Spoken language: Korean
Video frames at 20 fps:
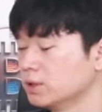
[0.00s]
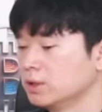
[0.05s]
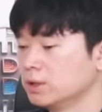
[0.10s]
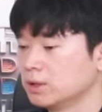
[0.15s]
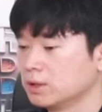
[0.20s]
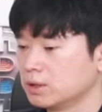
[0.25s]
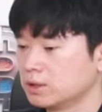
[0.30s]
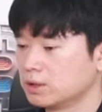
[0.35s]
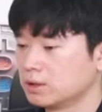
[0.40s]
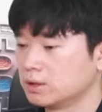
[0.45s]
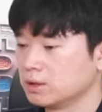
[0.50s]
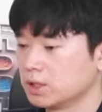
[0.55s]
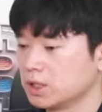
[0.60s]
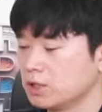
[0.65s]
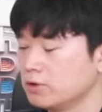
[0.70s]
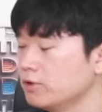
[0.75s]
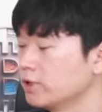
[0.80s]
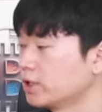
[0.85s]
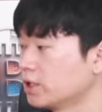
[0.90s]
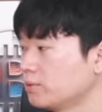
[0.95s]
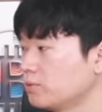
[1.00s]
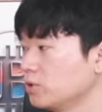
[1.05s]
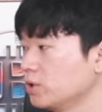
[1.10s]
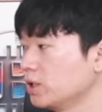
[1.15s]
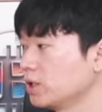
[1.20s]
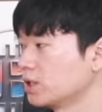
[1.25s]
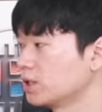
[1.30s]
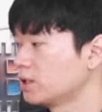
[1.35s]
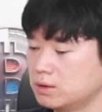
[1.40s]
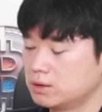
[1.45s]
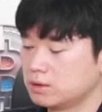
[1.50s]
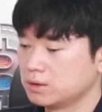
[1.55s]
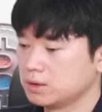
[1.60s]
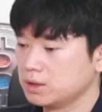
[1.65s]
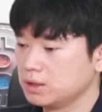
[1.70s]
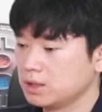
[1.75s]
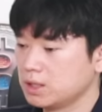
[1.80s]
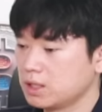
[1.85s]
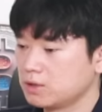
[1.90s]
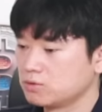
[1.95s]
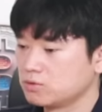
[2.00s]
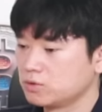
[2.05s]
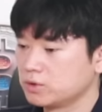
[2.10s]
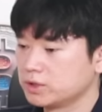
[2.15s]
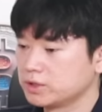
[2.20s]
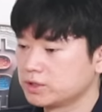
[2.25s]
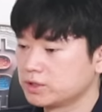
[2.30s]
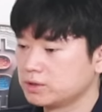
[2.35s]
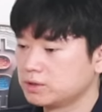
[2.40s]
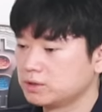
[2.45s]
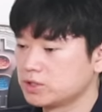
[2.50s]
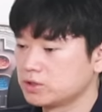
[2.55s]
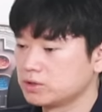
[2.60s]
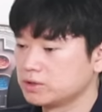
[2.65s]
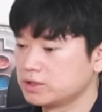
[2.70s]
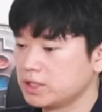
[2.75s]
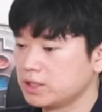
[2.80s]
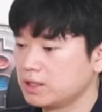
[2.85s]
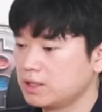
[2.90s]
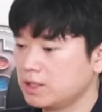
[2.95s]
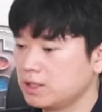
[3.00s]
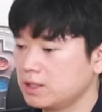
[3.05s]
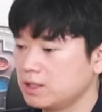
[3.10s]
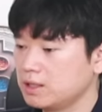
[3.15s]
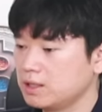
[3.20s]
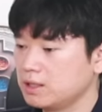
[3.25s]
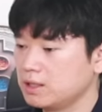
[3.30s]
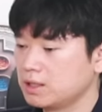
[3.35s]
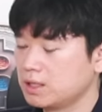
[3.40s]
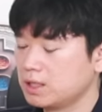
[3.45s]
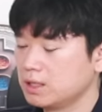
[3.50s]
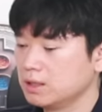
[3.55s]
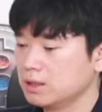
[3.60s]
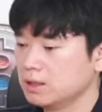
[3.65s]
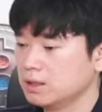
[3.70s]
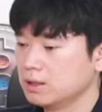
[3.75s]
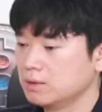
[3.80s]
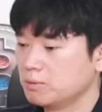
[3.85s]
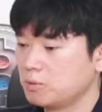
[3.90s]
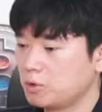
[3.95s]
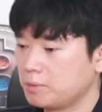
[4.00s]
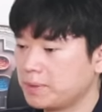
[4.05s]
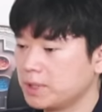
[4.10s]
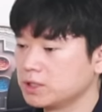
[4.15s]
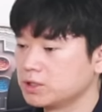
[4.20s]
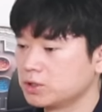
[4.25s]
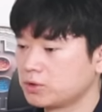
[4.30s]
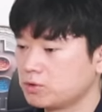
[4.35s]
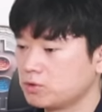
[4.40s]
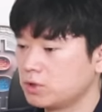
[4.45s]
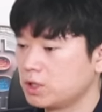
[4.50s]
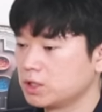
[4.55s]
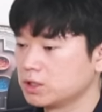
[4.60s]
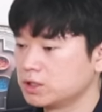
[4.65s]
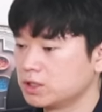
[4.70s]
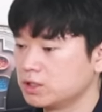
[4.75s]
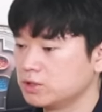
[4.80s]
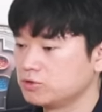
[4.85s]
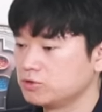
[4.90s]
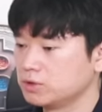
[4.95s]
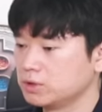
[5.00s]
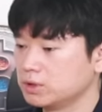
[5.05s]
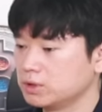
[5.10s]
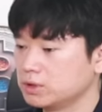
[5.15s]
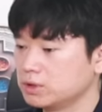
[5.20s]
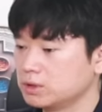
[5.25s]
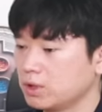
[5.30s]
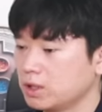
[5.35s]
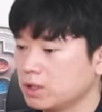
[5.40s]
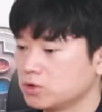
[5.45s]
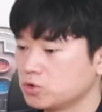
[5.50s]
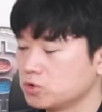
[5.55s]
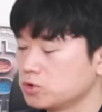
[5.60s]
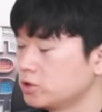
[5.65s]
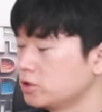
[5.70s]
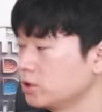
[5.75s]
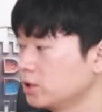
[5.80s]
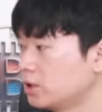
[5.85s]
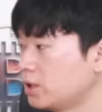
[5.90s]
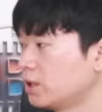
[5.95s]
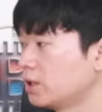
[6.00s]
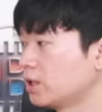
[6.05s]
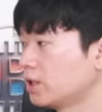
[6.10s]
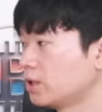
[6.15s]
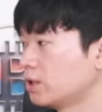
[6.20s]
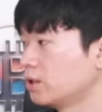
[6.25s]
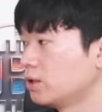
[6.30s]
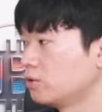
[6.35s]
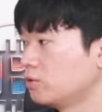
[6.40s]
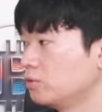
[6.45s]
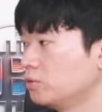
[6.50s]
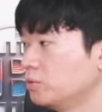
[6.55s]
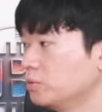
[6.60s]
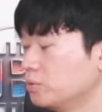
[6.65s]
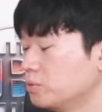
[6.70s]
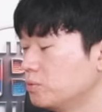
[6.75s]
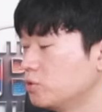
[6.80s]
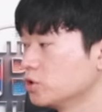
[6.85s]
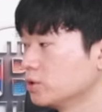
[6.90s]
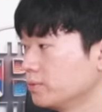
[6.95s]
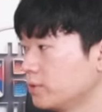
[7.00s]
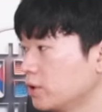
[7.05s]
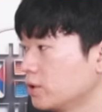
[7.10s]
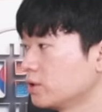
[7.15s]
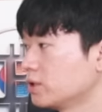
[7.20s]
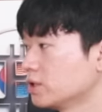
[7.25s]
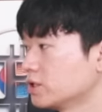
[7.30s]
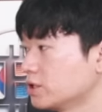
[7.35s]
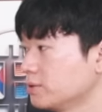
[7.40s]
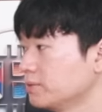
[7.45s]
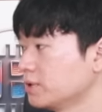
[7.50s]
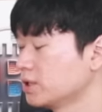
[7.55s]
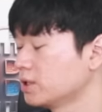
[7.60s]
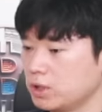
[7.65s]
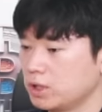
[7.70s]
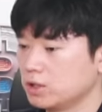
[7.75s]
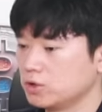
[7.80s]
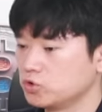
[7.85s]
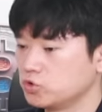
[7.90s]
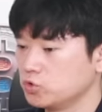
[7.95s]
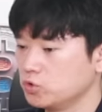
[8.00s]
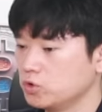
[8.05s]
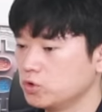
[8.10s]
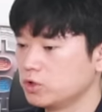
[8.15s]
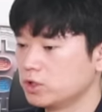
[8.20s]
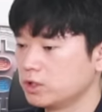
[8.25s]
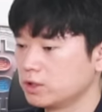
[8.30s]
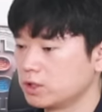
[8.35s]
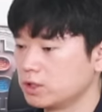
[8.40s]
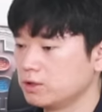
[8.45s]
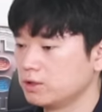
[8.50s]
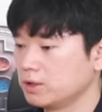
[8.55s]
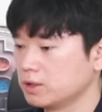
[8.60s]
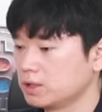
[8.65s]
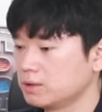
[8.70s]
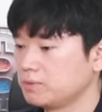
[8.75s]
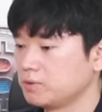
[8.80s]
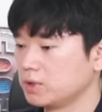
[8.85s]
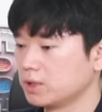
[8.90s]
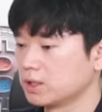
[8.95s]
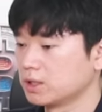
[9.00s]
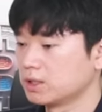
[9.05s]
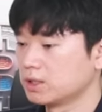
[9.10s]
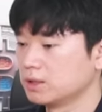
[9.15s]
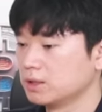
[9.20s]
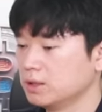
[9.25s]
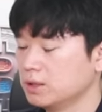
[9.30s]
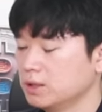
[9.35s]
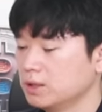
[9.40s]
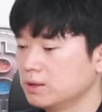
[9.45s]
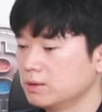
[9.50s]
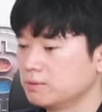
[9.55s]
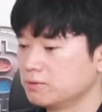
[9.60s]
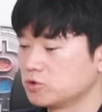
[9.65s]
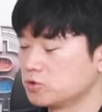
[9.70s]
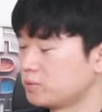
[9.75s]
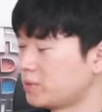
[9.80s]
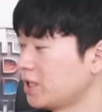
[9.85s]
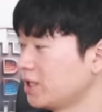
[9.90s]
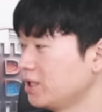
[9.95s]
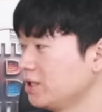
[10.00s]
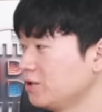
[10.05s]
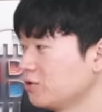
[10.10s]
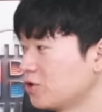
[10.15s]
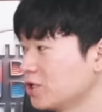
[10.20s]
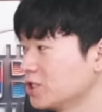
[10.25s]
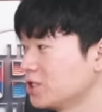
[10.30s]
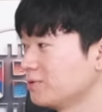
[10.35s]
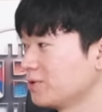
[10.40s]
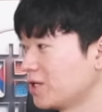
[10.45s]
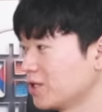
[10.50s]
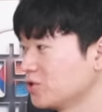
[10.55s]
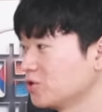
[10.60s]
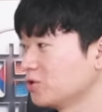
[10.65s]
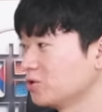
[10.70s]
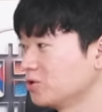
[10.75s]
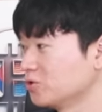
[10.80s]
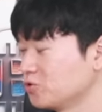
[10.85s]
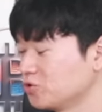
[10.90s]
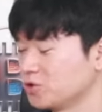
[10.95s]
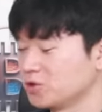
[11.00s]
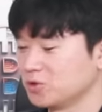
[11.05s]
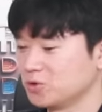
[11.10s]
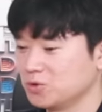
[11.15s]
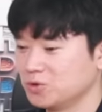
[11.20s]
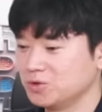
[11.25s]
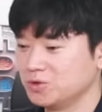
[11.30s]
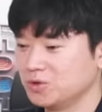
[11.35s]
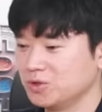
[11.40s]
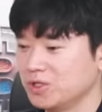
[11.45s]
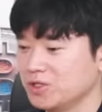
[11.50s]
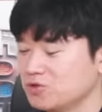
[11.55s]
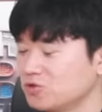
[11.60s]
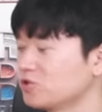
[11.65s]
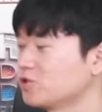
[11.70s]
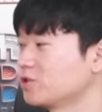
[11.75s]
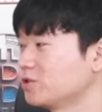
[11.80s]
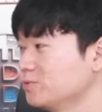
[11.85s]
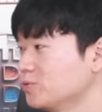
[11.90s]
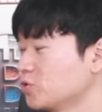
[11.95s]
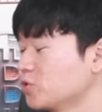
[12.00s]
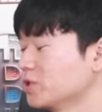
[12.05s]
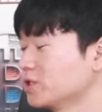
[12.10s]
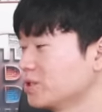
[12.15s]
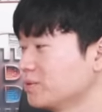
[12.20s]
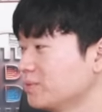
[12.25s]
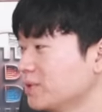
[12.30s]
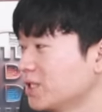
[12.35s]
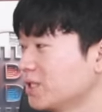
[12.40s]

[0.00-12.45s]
그런 기회다 보니까 이 한국에서 이 생태계가 폭발적으로 확장할 수 있는 초석이 된다라고 보시면 될 것 같습니다. 중요한 기회다 보니까 좀 많이 관심 가져주시고 응원해 주셨으면 좋겠습니다.